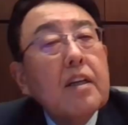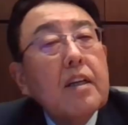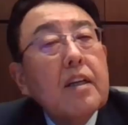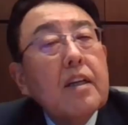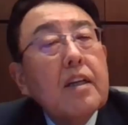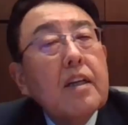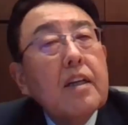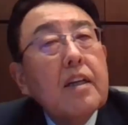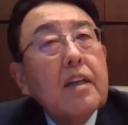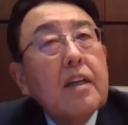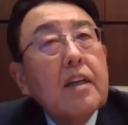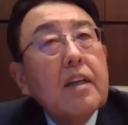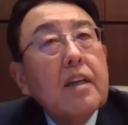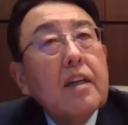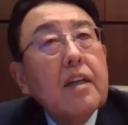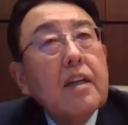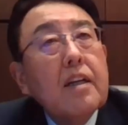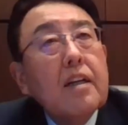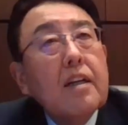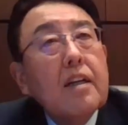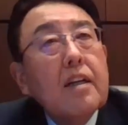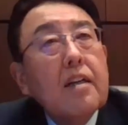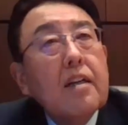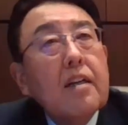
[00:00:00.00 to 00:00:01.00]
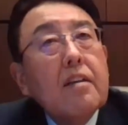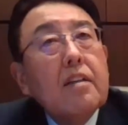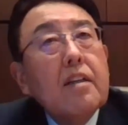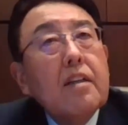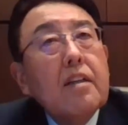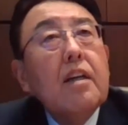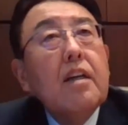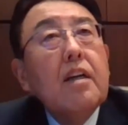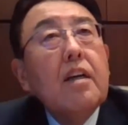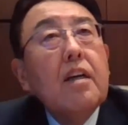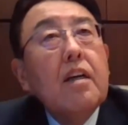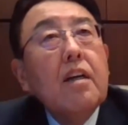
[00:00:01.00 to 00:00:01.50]
うん、
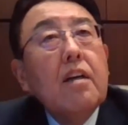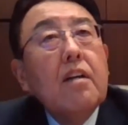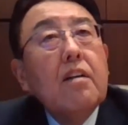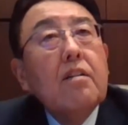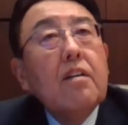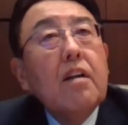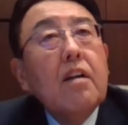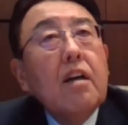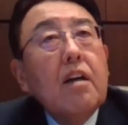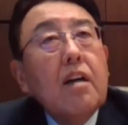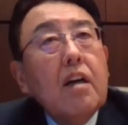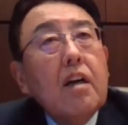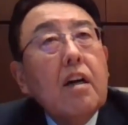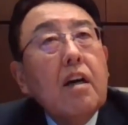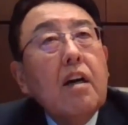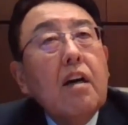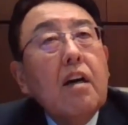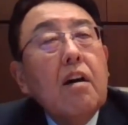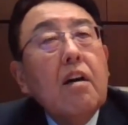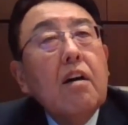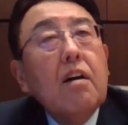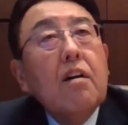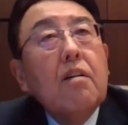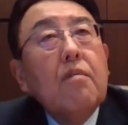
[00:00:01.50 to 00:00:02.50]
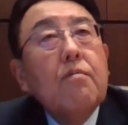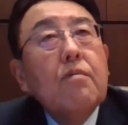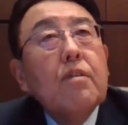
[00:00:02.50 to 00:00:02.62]
で、だから、